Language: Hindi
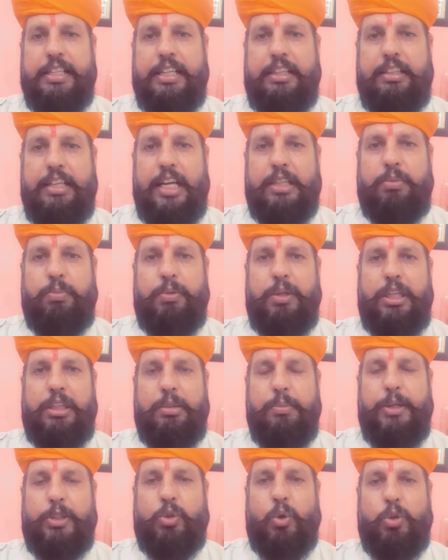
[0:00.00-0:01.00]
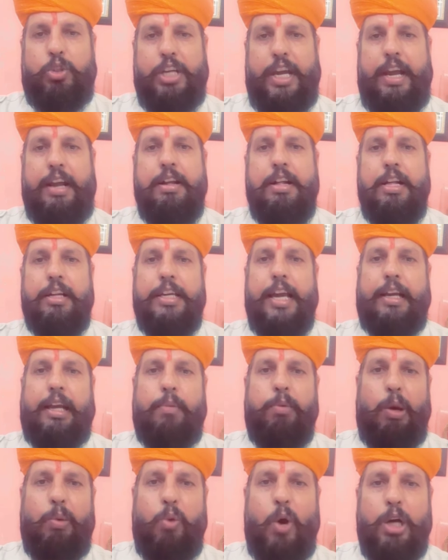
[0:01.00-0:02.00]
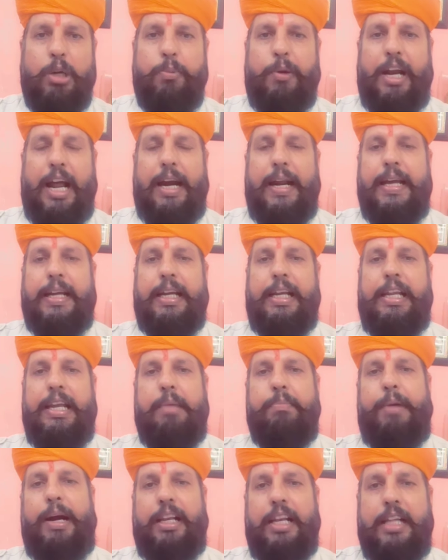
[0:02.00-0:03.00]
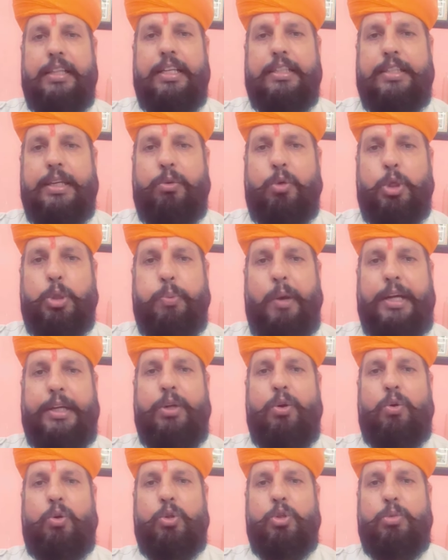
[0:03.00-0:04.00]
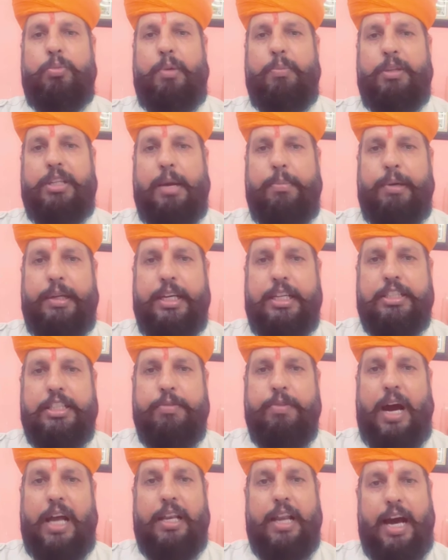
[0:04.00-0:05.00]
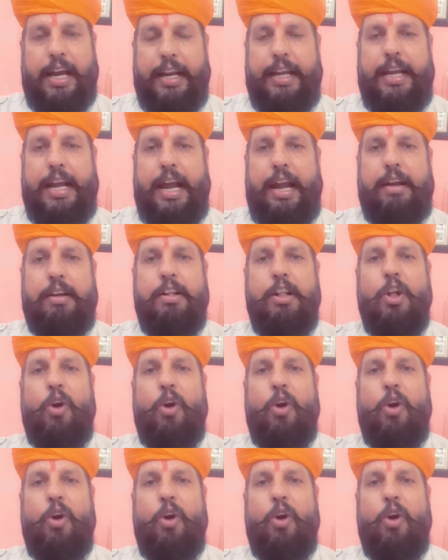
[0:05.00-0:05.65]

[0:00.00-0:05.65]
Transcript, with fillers: के इतिहास हित में सोचे ये केवल वोट बढ़ाने के लिए बांग्लादेशी घुसपैठियों को जो ममता बनर्जी वहां ला रही है